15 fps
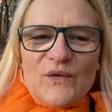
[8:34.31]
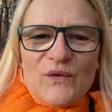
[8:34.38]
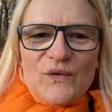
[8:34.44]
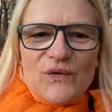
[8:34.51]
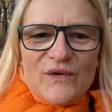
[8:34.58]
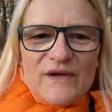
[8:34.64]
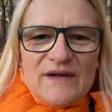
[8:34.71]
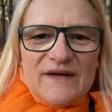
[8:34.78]

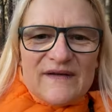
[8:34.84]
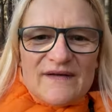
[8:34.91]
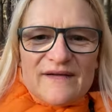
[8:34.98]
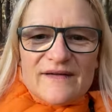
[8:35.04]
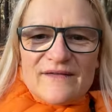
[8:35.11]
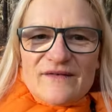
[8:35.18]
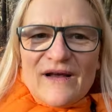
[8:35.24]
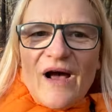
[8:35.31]
und
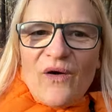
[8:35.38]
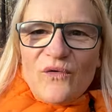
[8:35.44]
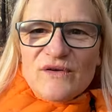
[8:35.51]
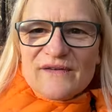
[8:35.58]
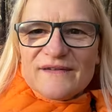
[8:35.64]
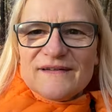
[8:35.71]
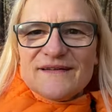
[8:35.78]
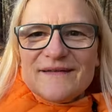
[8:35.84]
zu
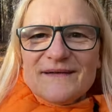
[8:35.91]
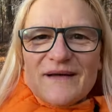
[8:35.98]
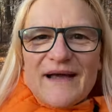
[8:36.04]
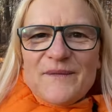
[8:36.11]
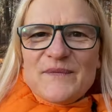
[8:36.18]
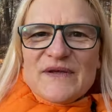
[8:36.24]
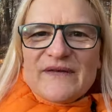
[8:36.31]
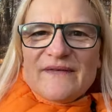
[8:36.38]
Hause
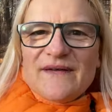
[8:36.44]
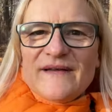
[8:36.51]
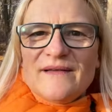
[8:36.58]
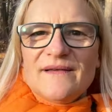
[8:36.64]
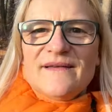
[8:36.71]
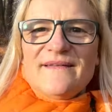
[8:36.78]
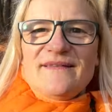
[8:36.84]
ein bisschen